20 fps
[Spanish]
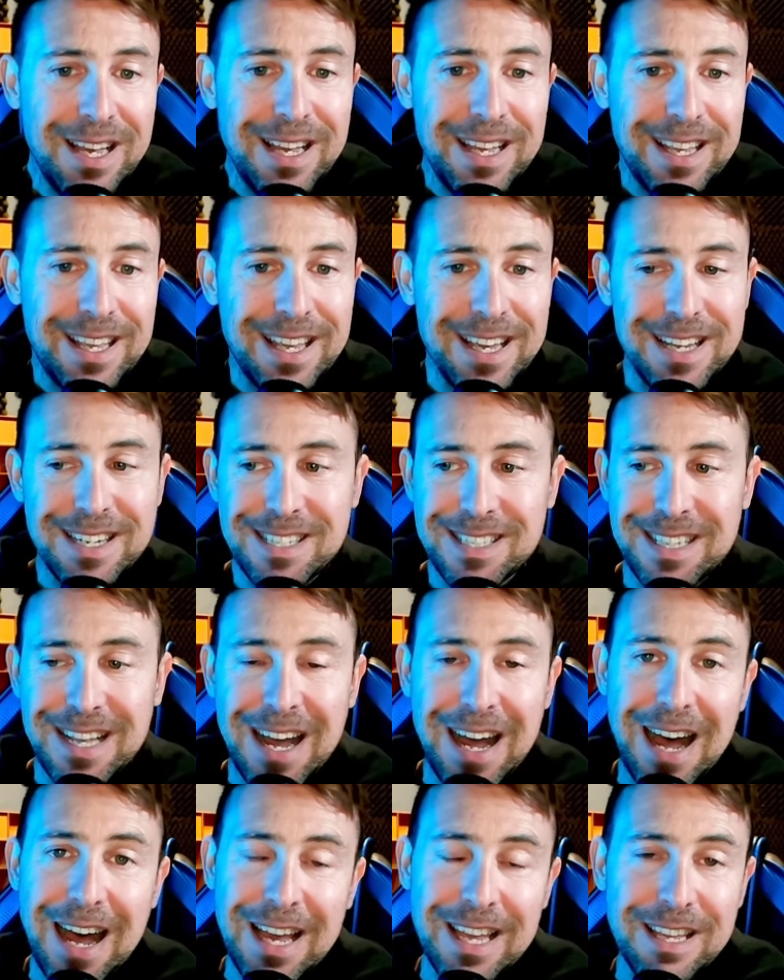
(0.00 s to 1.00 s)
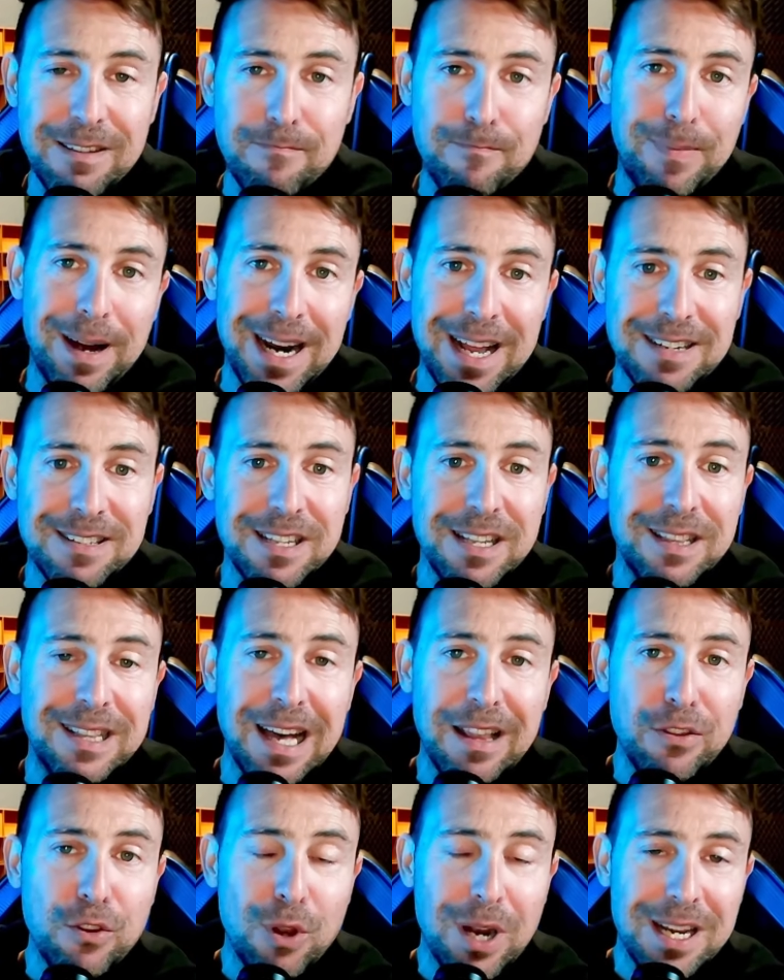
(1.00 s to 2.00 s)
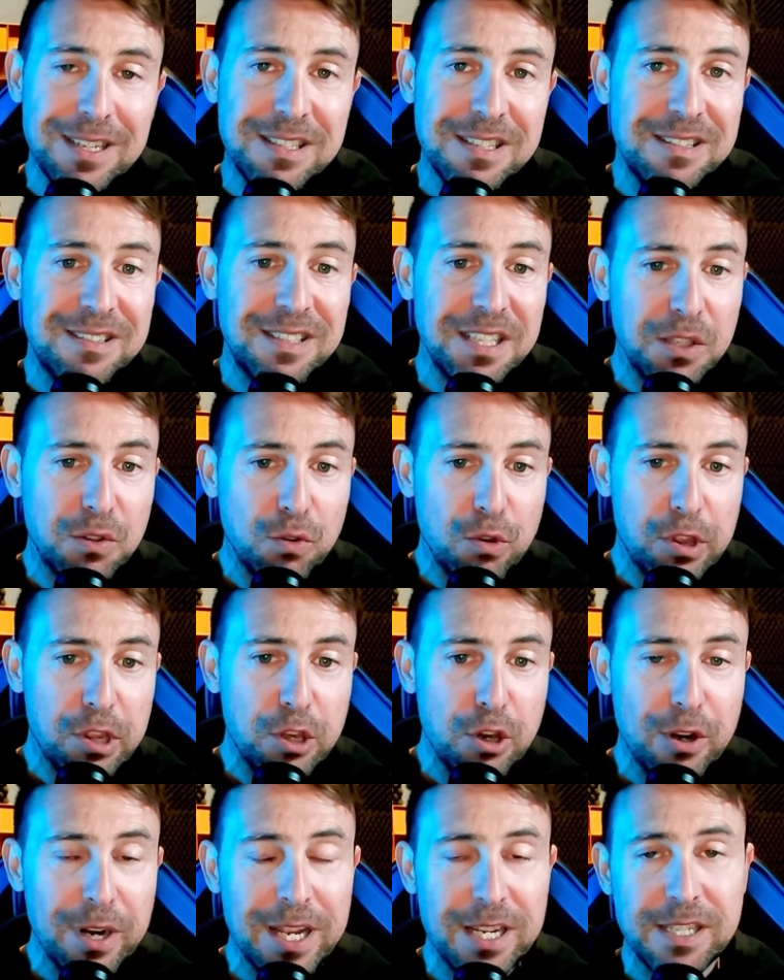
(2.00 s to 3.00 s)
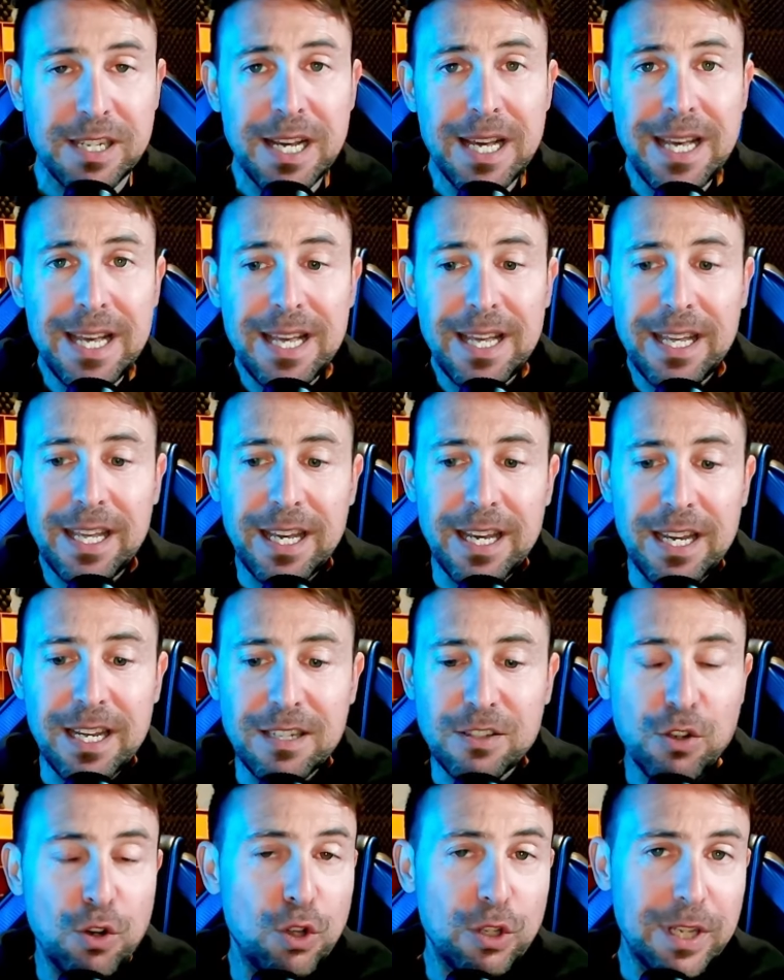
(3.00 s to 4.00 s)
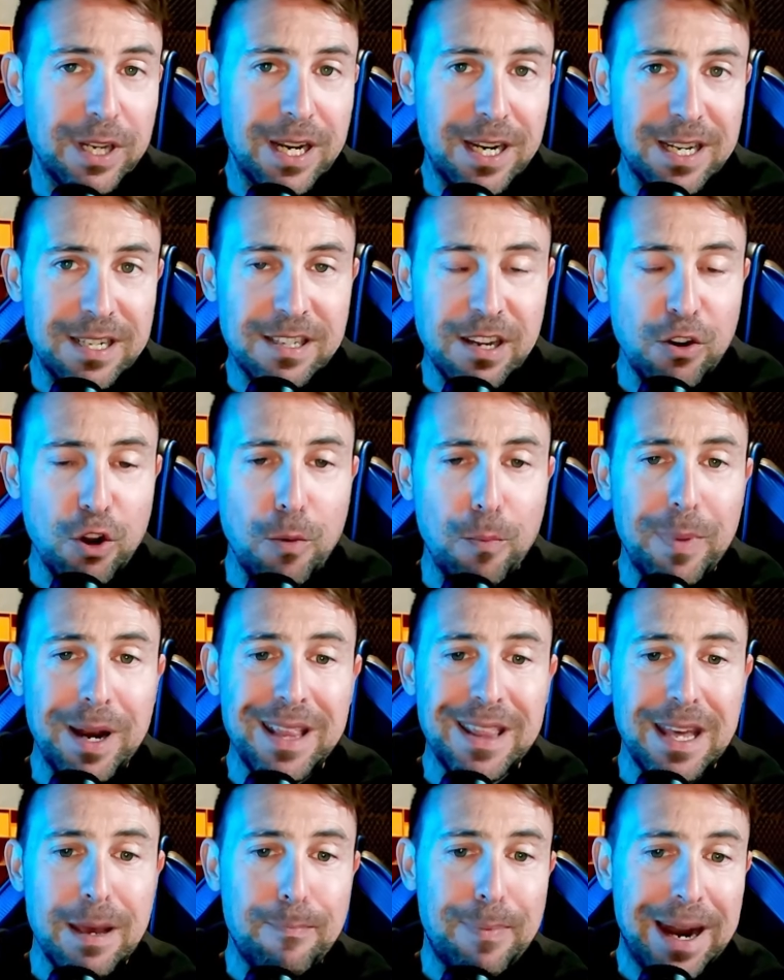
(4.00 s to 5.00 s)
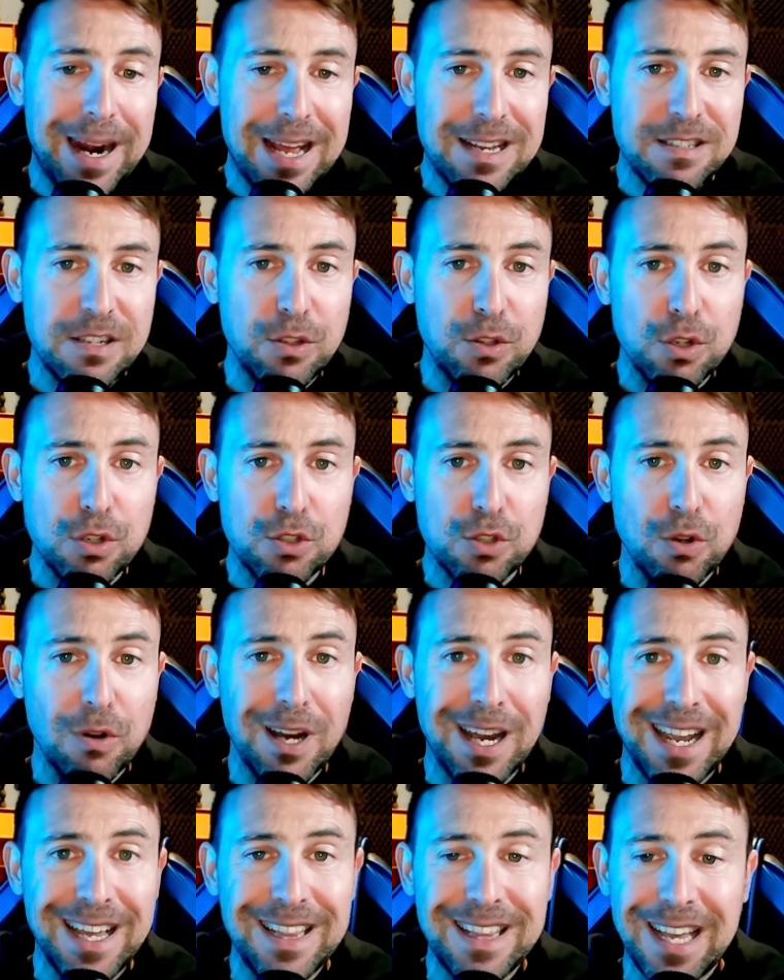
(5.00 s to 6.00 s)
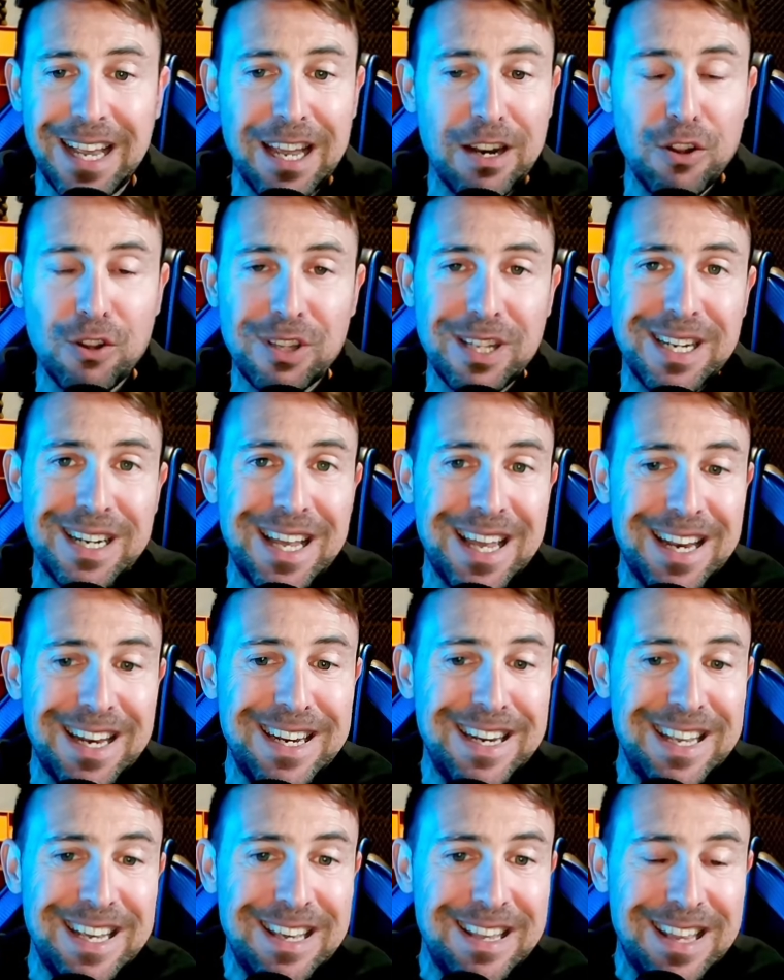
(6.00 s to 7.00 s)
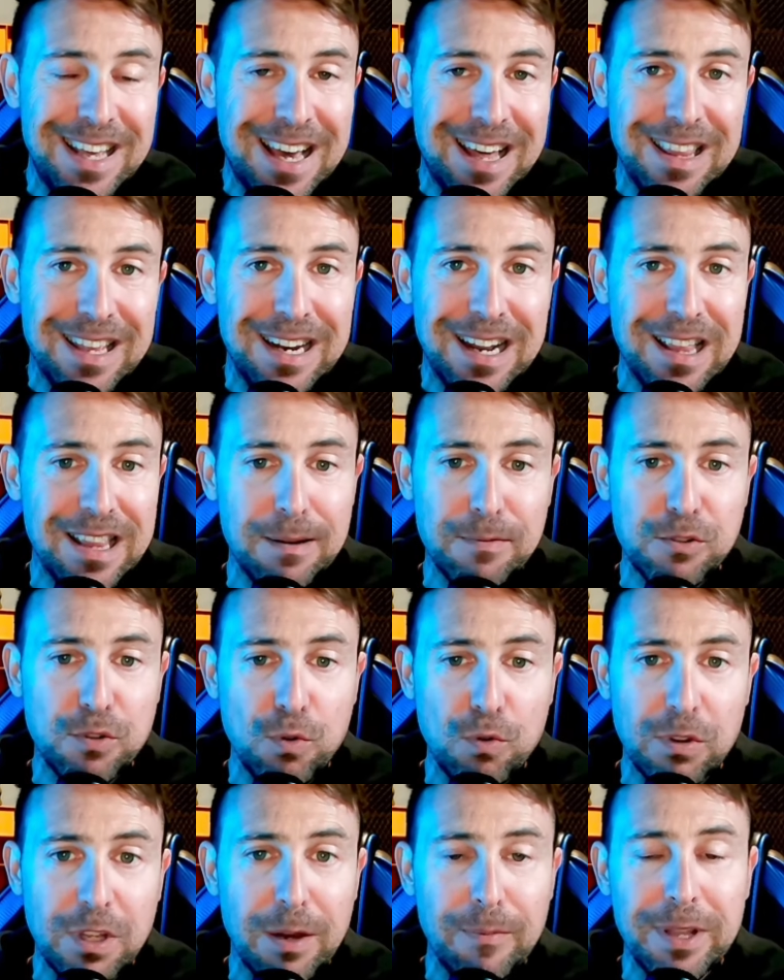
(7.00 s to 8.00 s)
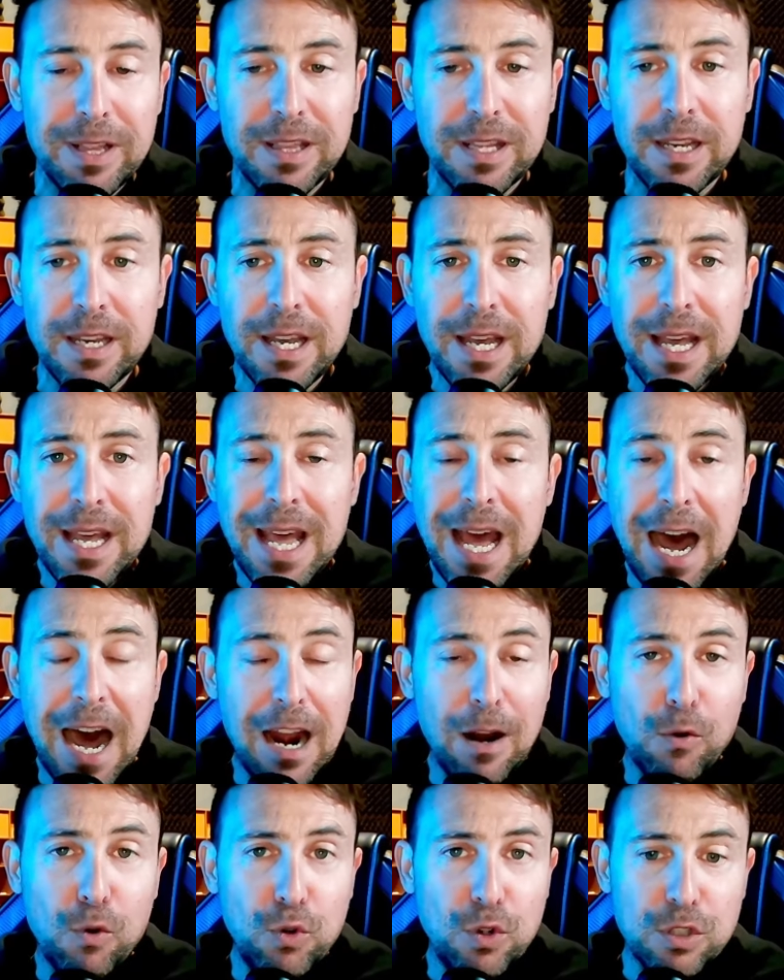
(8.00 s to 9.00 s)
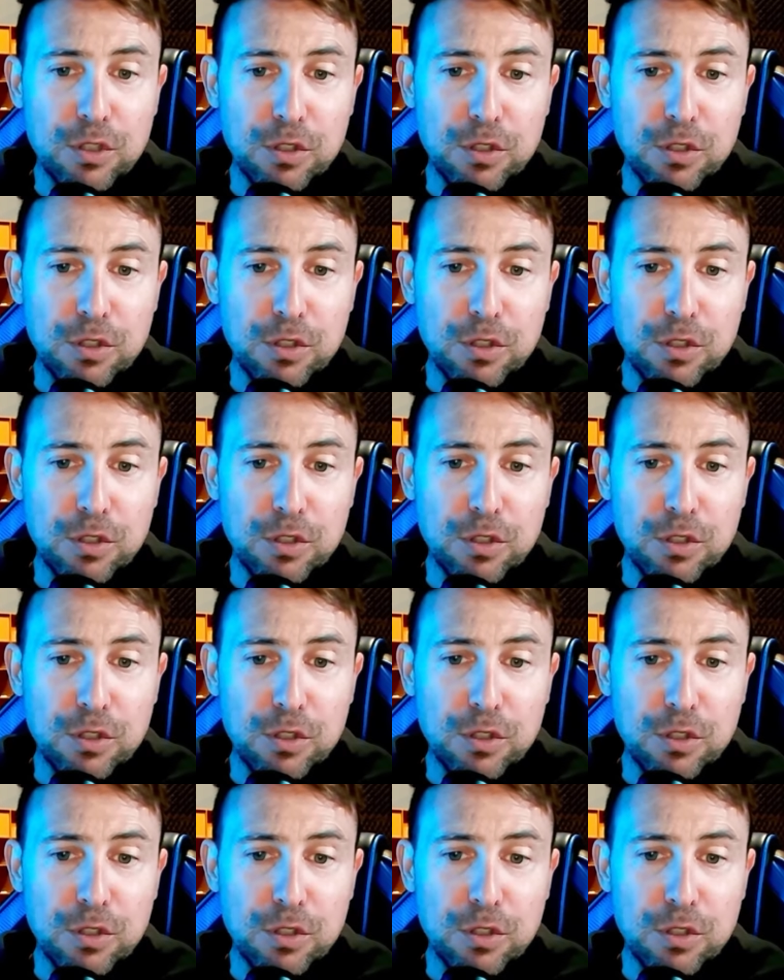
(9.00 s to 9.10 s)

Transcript: que está ahí parasitando las instituciones que solo tienen ese nombre de parásitos son gente que no tiene ni idea de nada absolutamente. Algunos